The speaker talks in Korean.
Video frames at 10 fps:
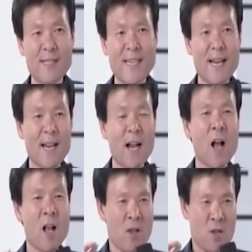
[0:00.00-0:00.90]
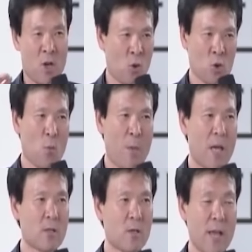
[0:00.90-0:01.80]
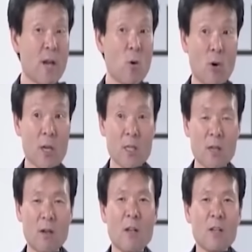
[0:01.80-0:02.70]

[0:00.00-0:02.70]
자기가 형조판서 되길 원했어요.